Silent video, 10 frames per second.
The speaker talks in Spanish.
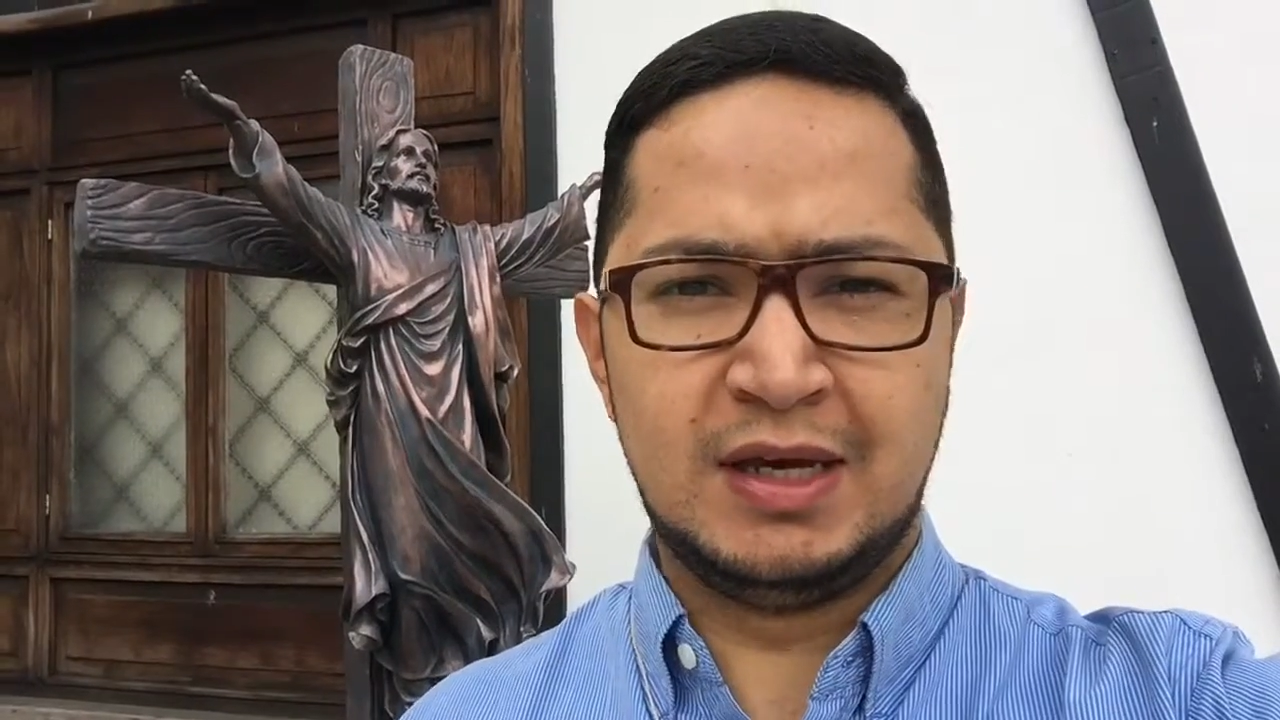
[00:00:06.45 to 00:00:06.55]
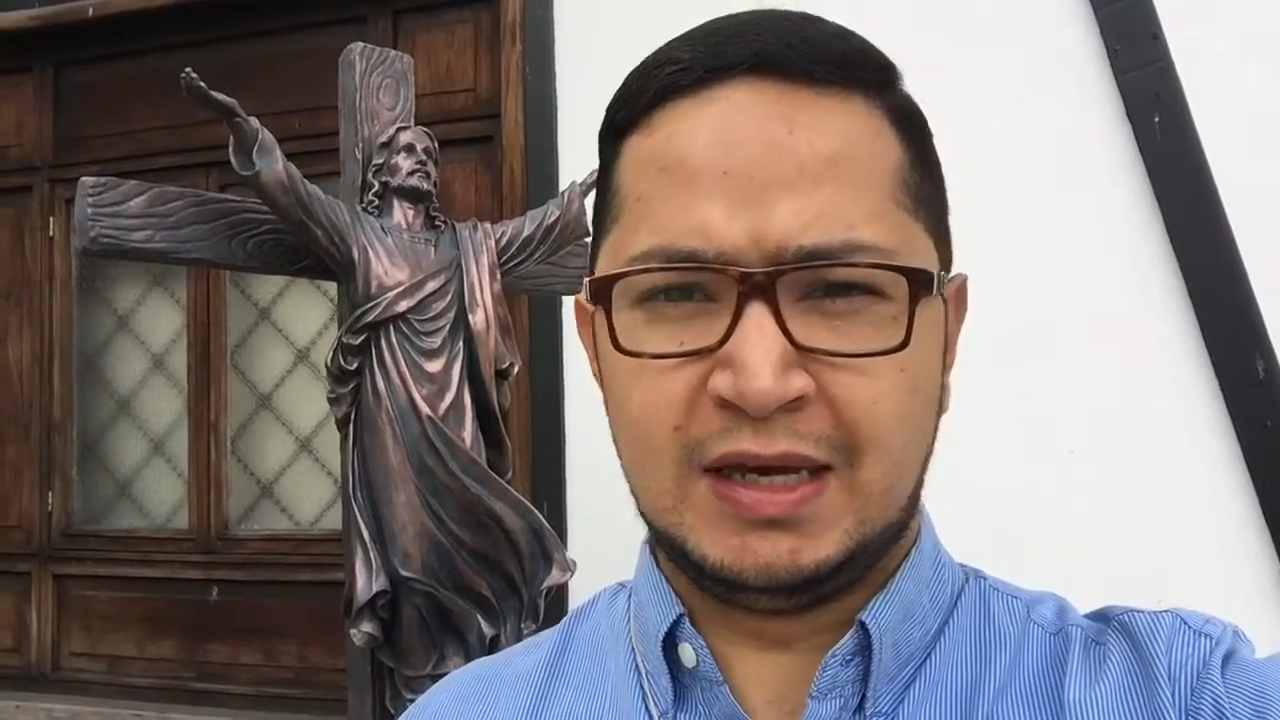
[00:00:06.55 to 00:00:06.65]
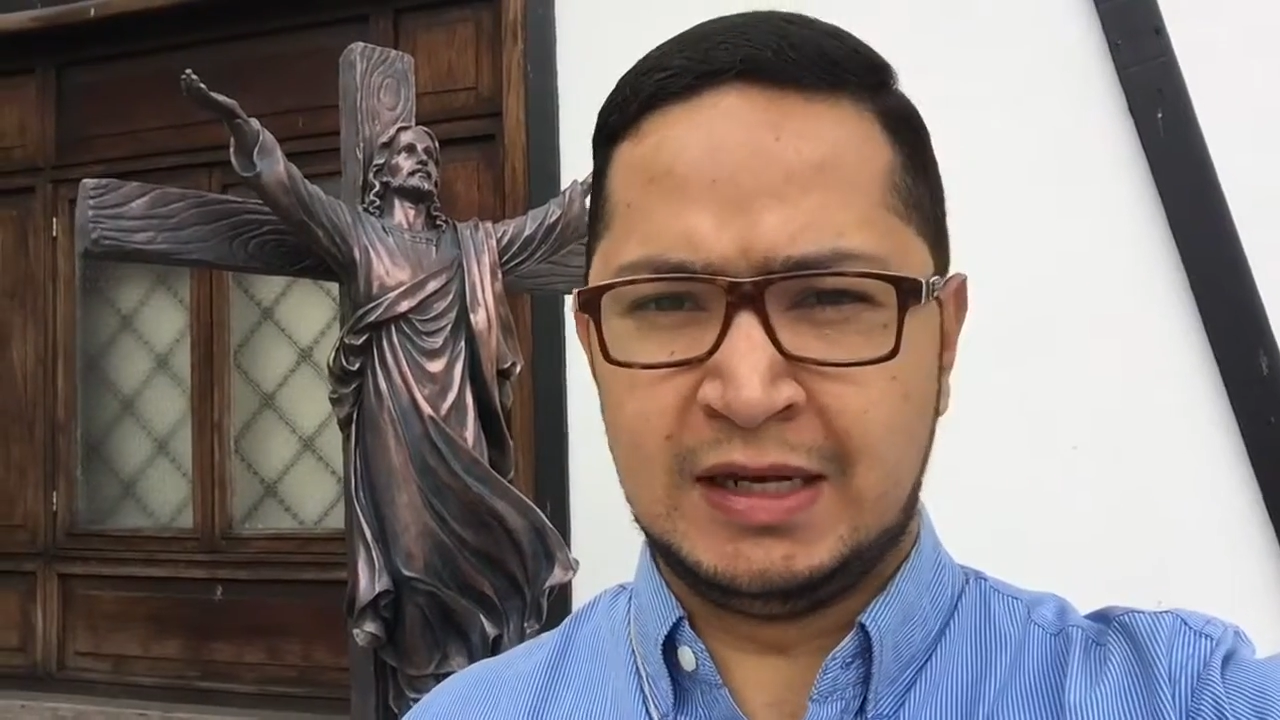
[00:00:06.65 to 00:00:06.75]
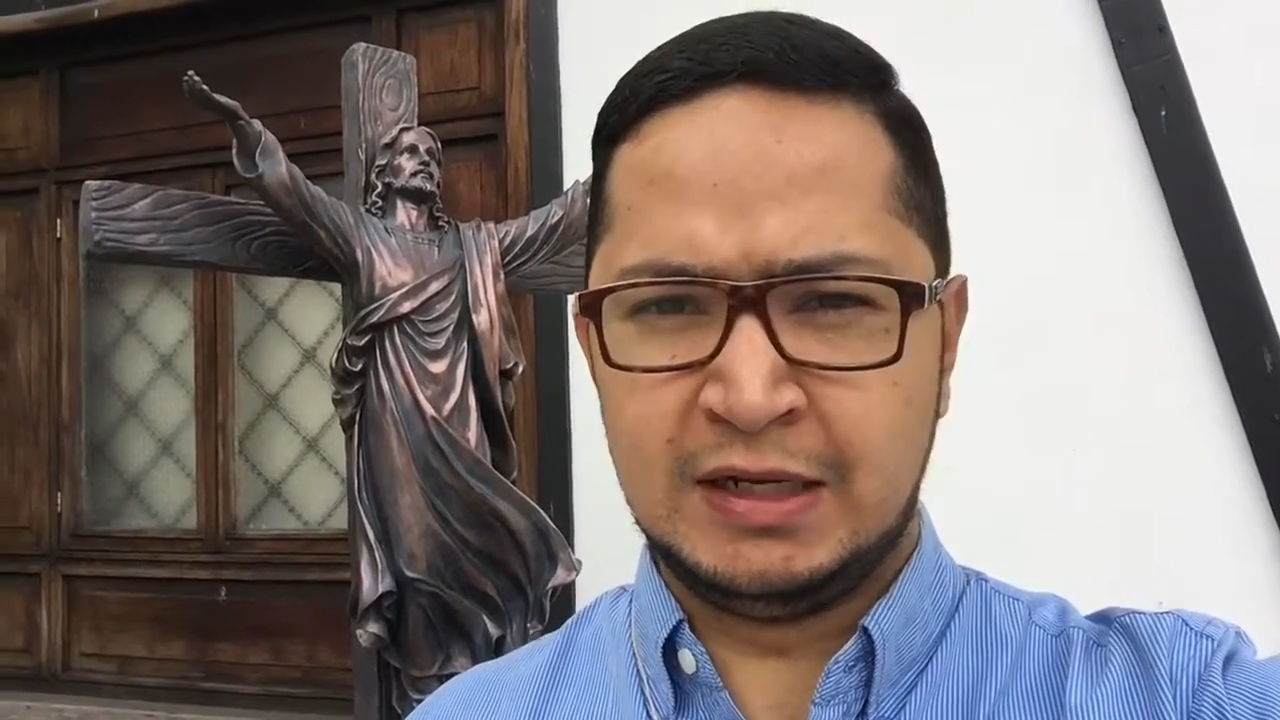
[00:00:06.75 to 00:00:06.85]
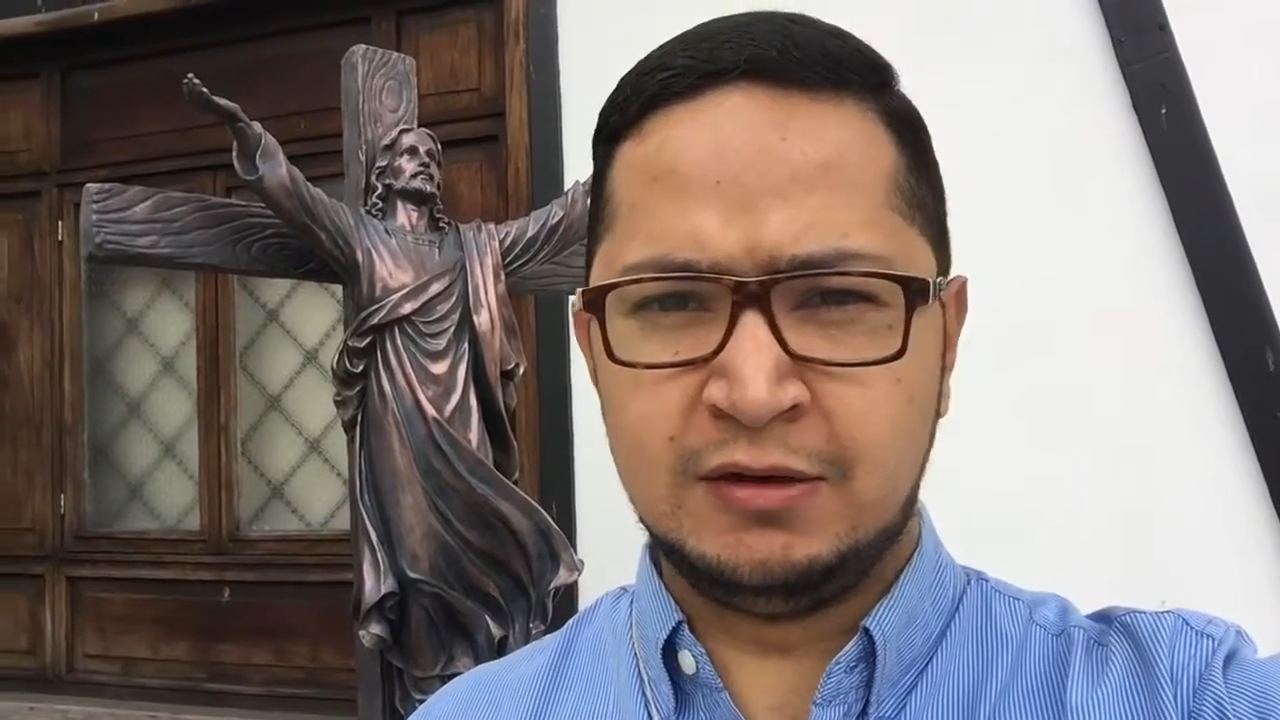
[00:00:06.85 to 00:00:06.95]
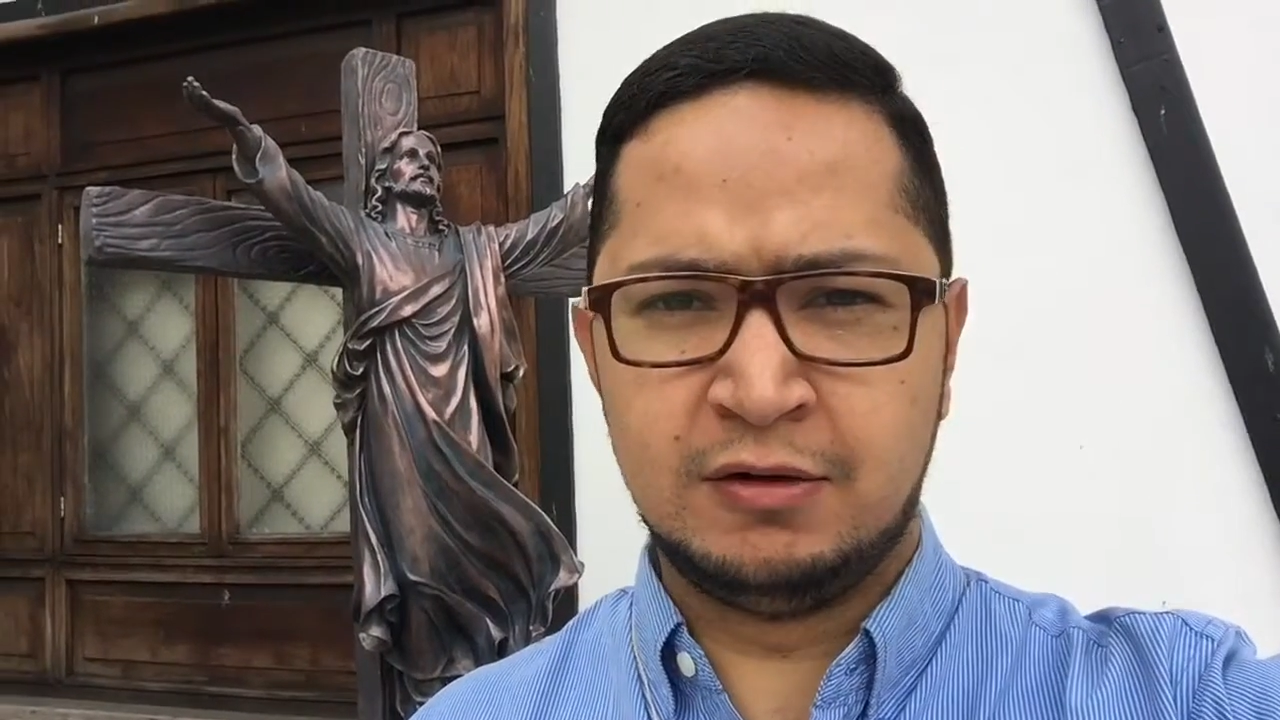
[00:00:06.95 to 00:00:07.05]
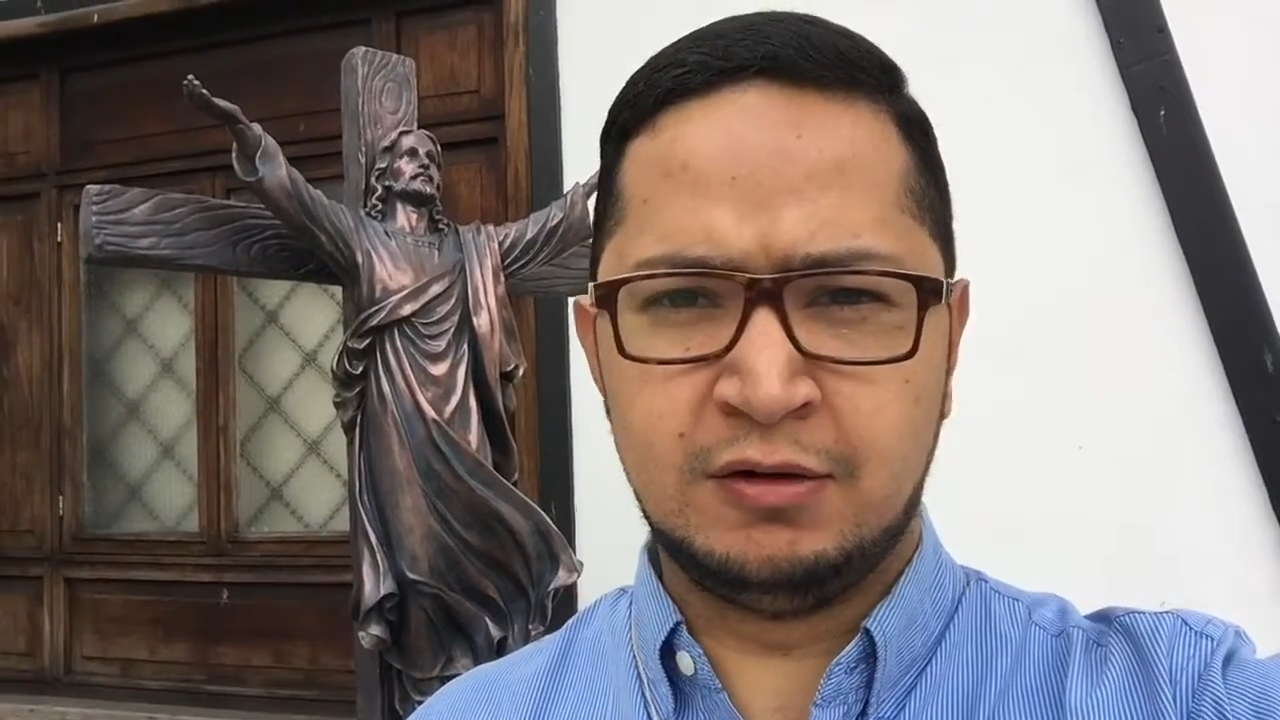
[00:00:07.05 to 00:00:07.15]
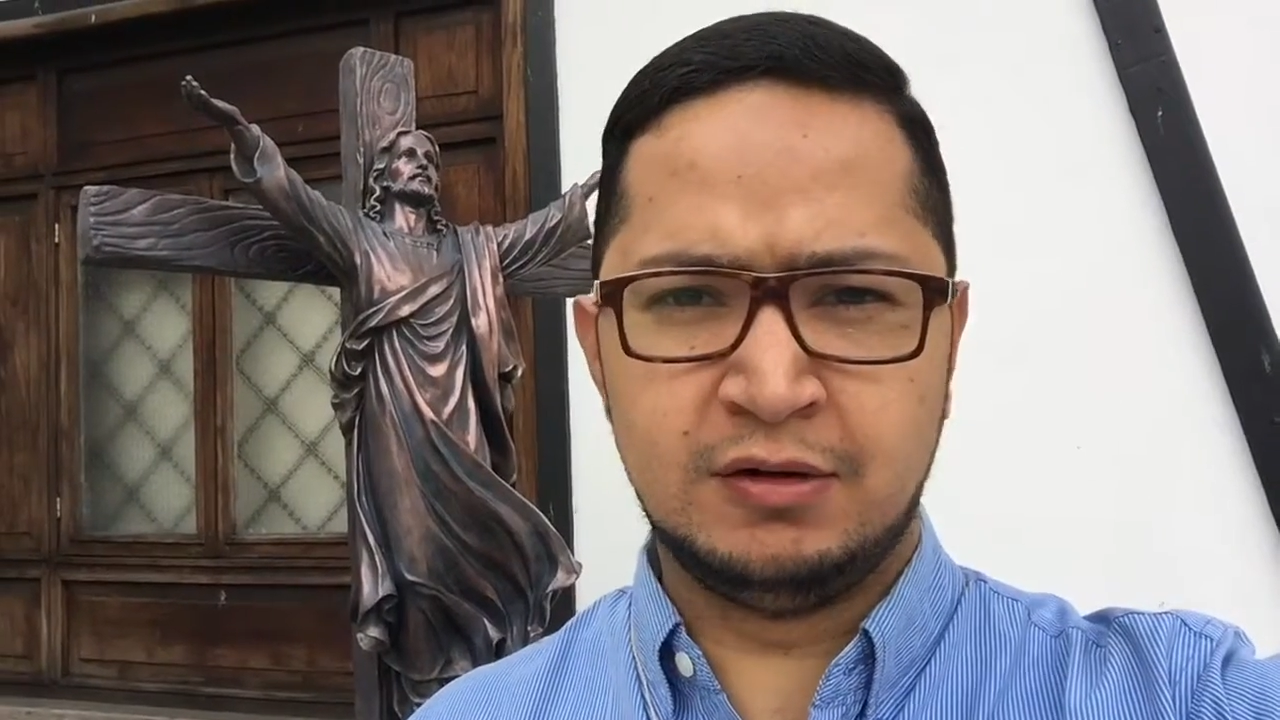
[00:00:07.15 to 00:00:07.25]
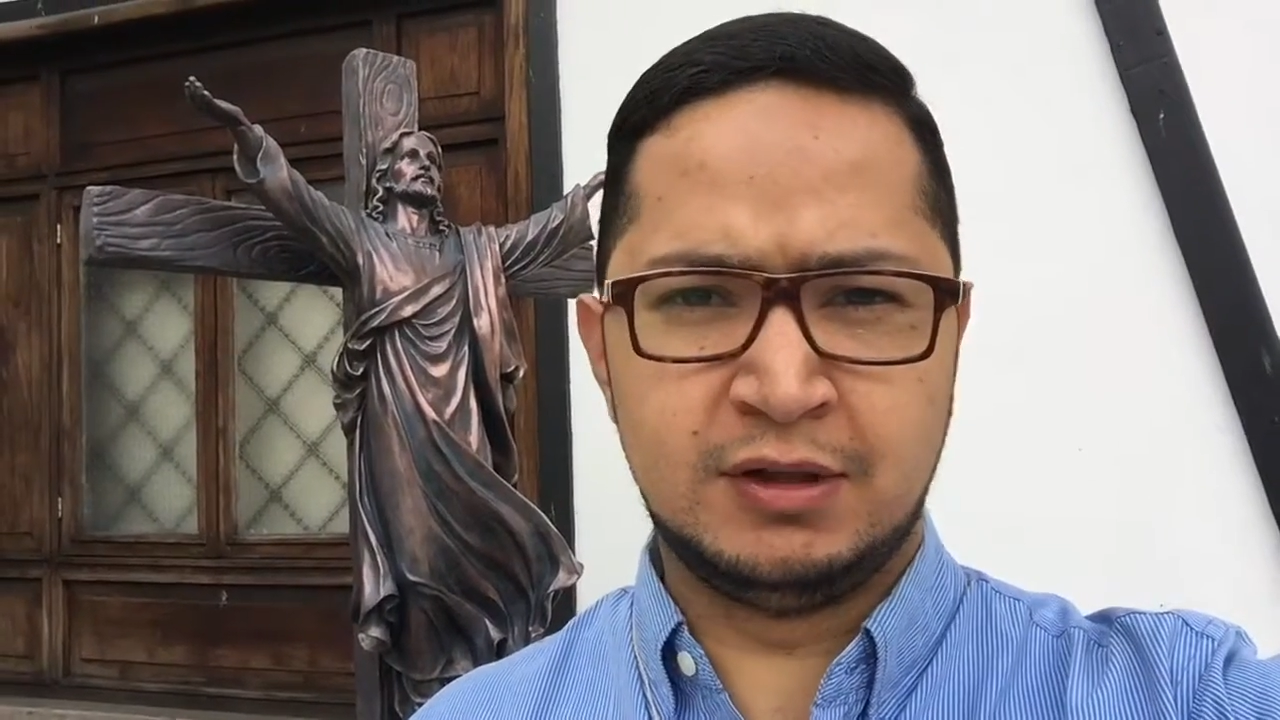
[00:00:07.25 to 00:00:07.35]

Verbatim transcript: el Hijo